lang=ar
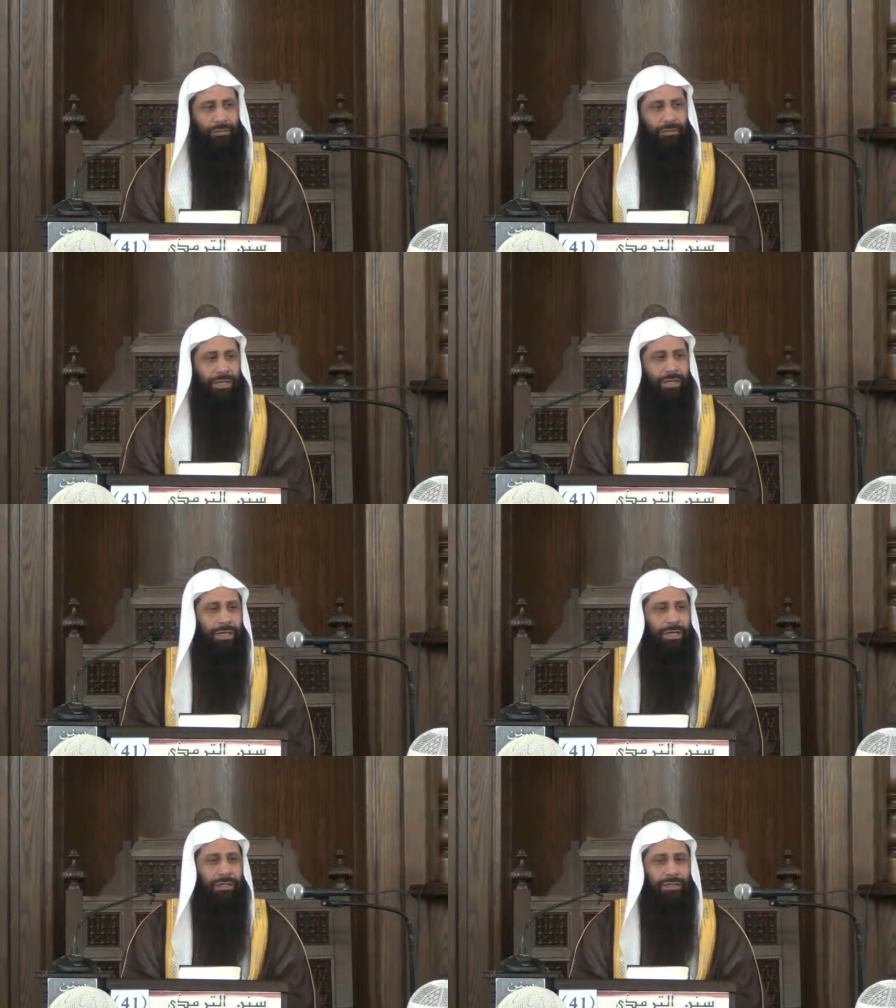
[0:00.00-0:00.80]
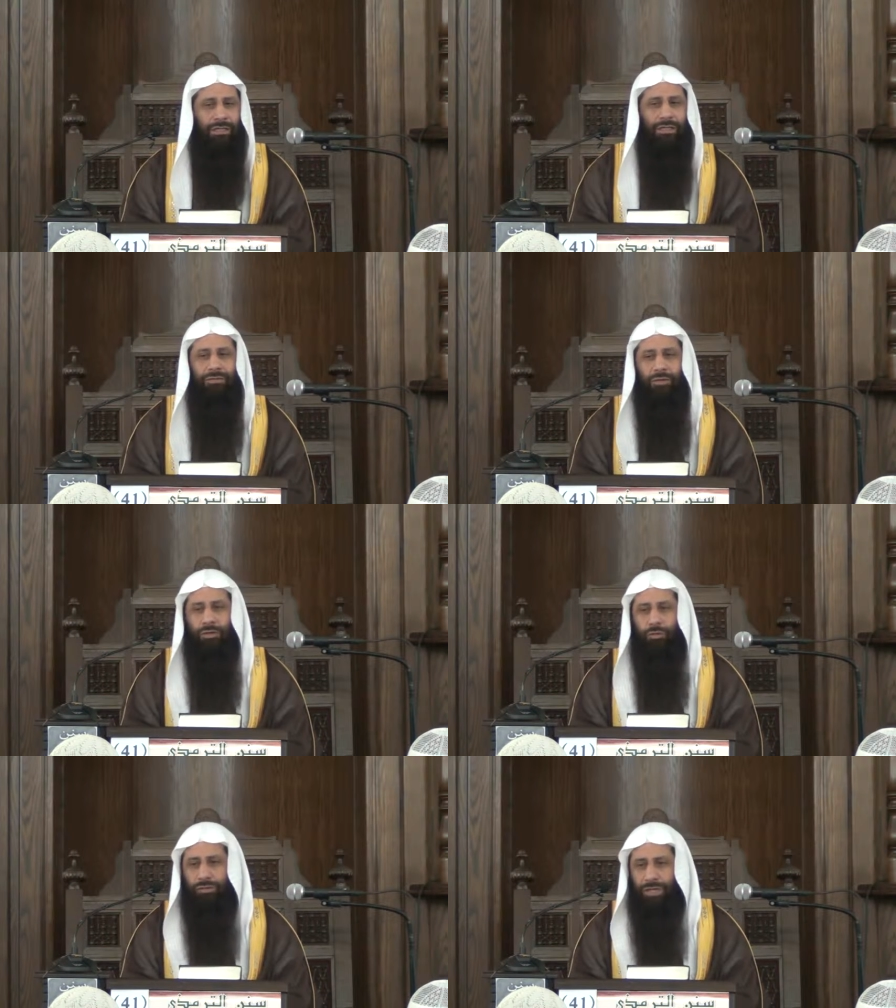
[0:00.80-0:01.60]
فحينئذ ترتفع
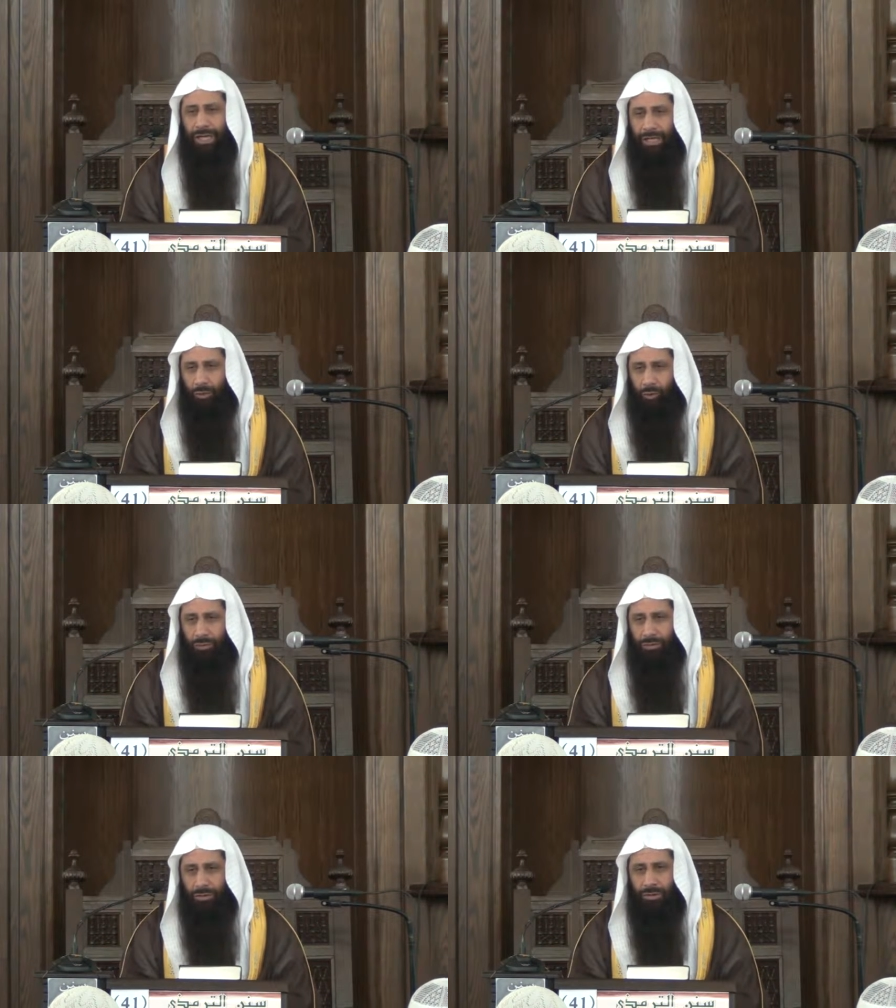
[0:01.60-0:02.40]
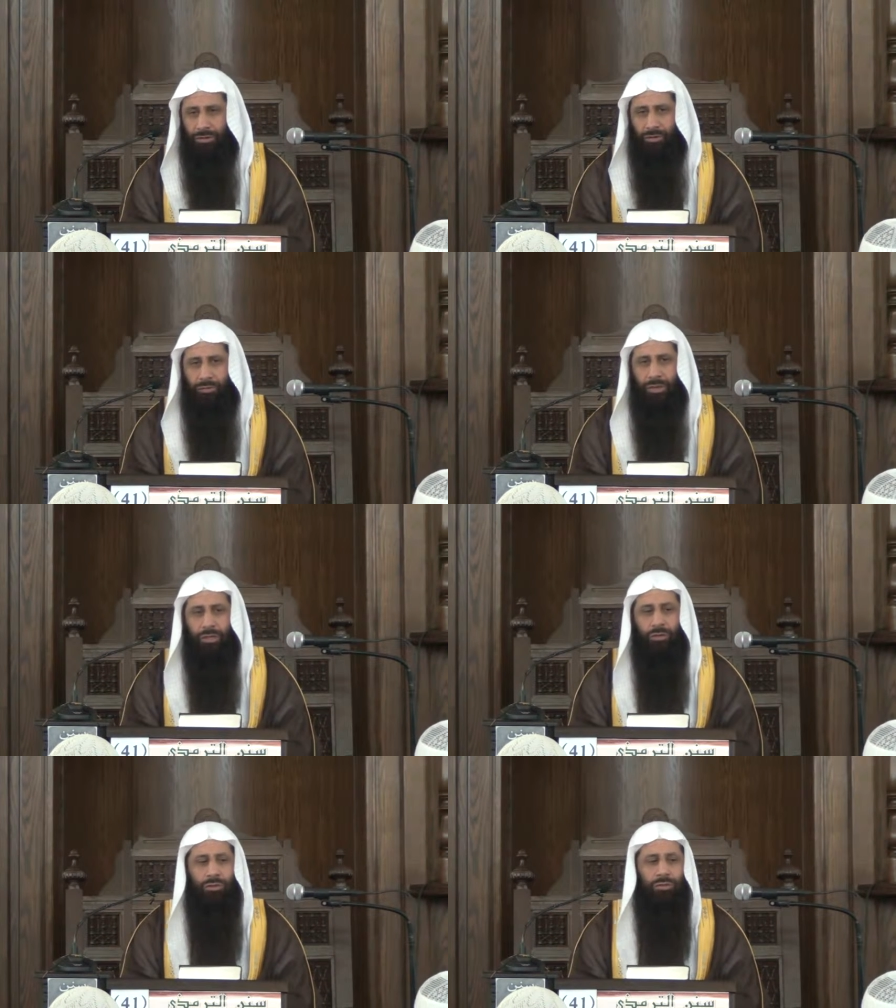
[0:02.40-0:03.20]
عنه الجهالة
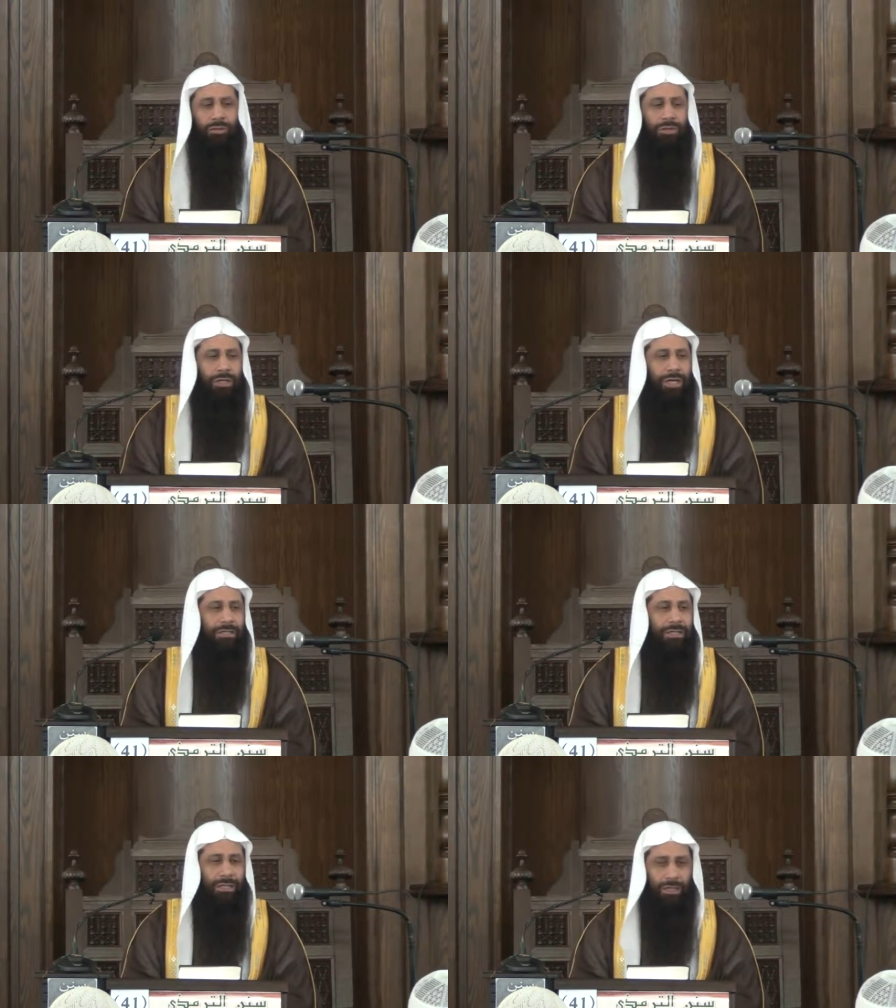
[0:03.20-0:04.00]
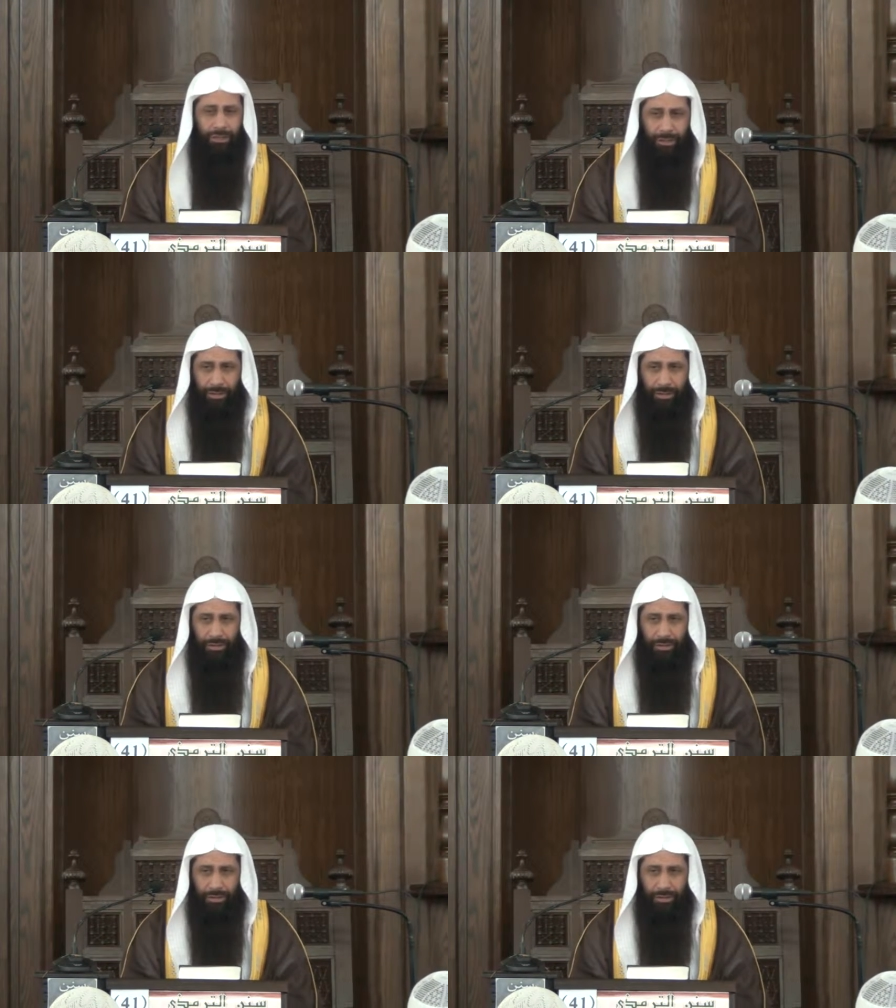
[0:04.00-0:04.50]
ويكون حسن الحديث